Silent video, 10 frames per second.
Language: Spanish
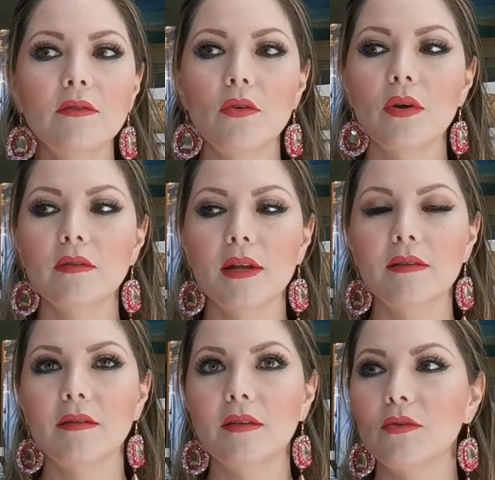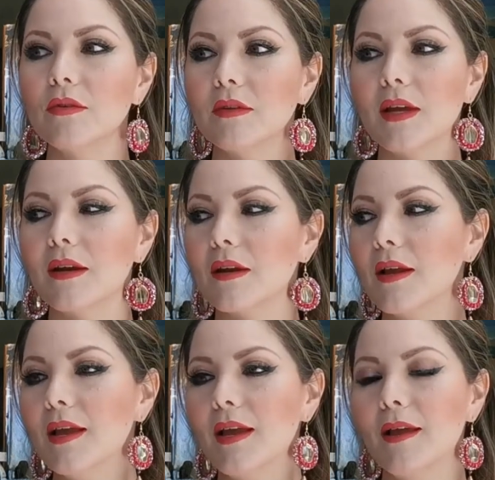eso, es que necesito estar
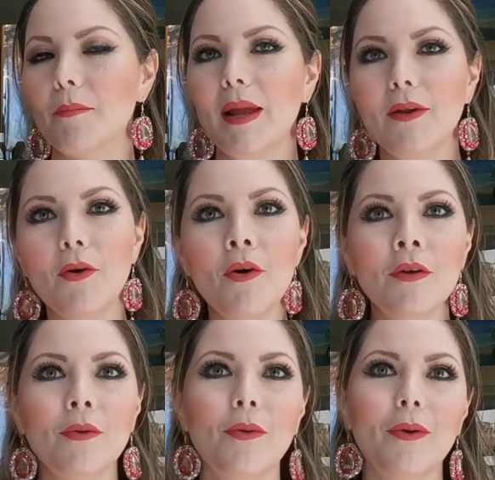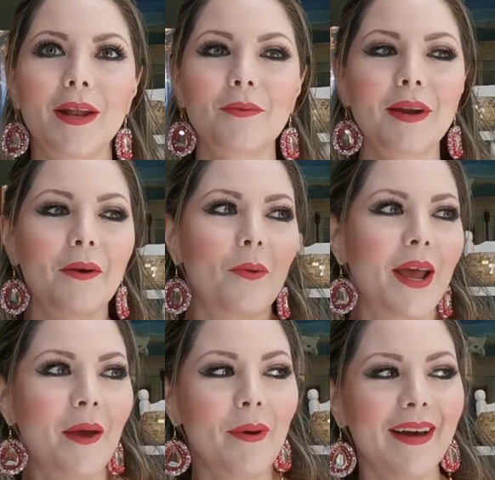pelón o en una
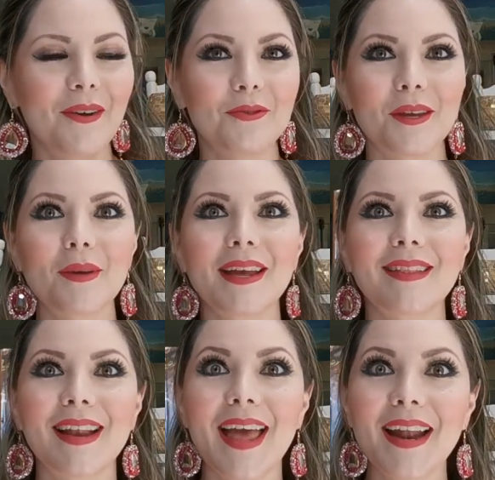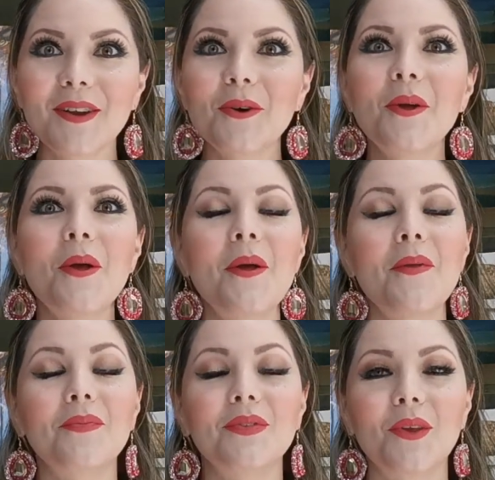cueva o ser vegetariano.
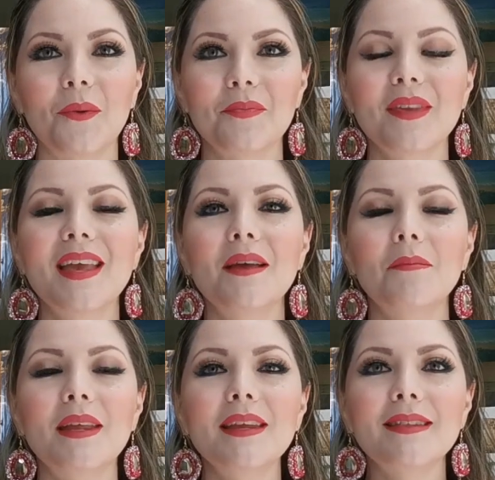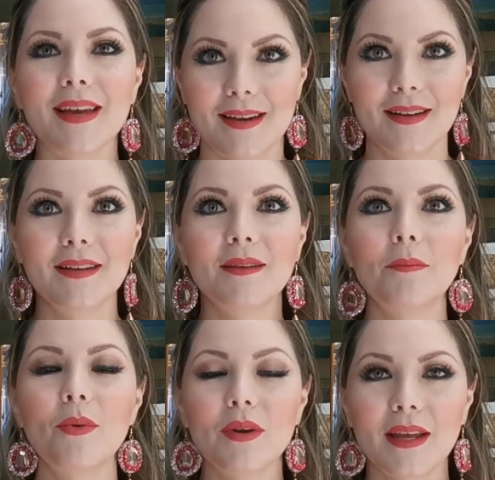No, meditar.
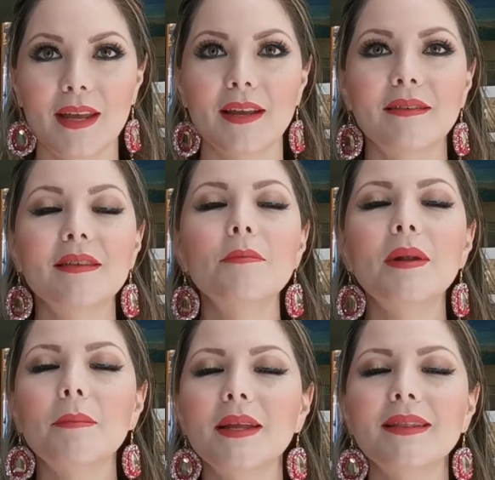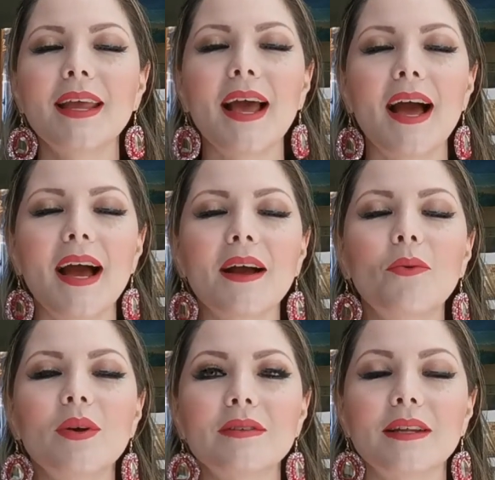¿Por qué? Simplemente
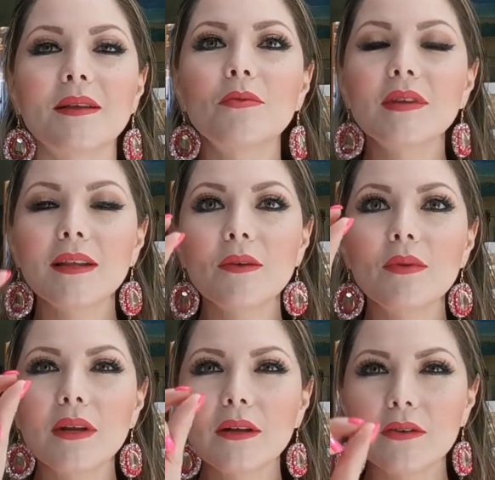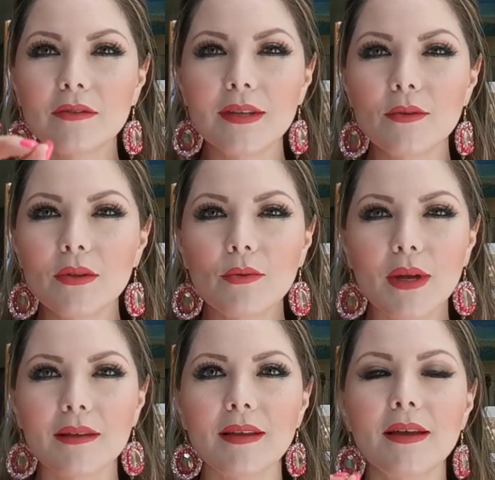acuéstate, búscate un rinconcito en tu
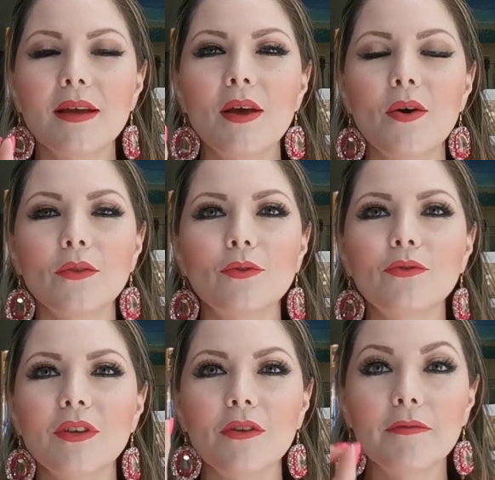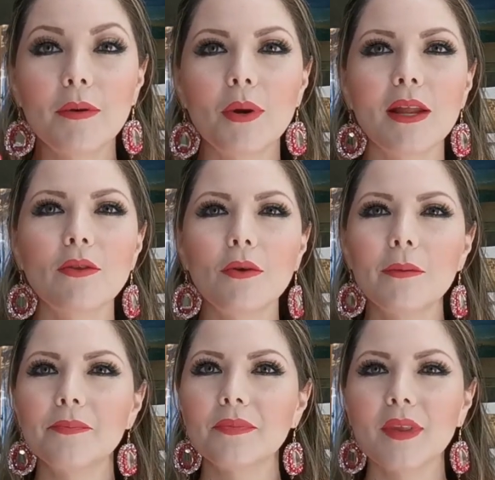casa, tu sillón
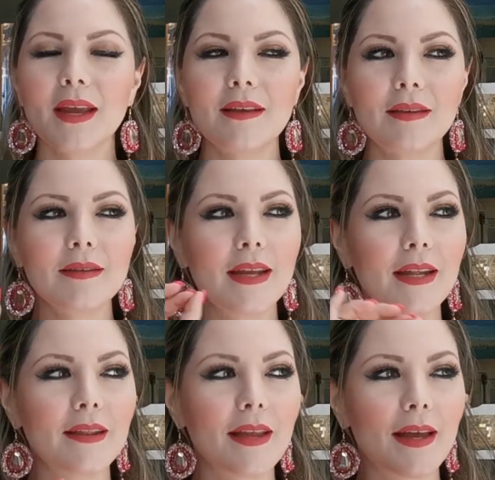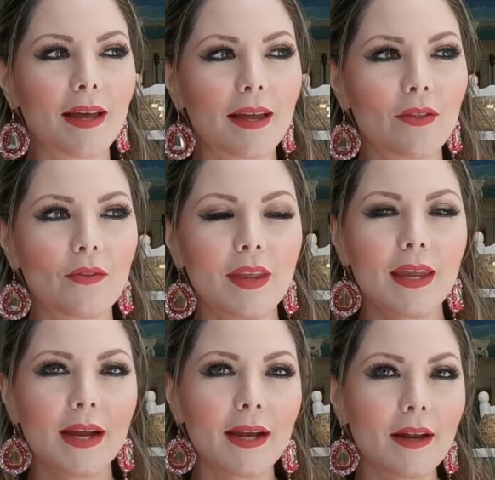favorito, esa esquinita donde
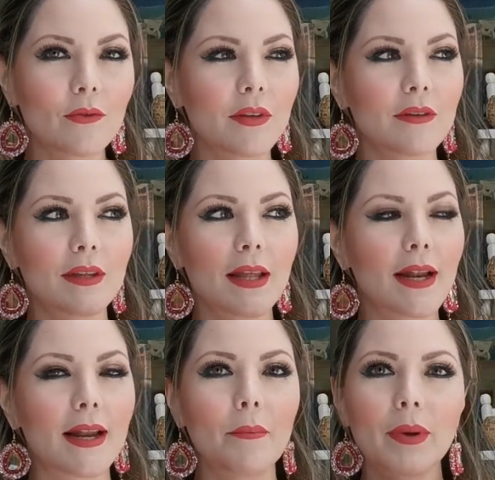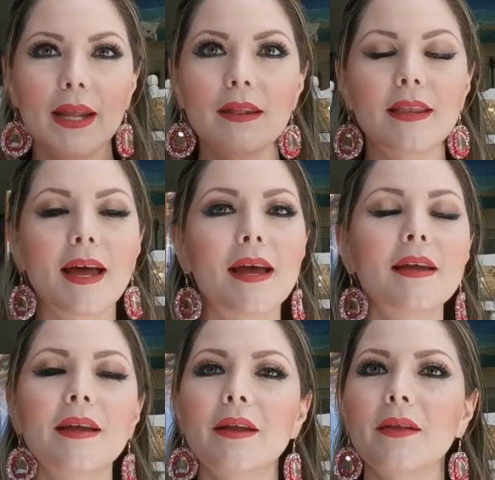llega la lucecita, la lamparita,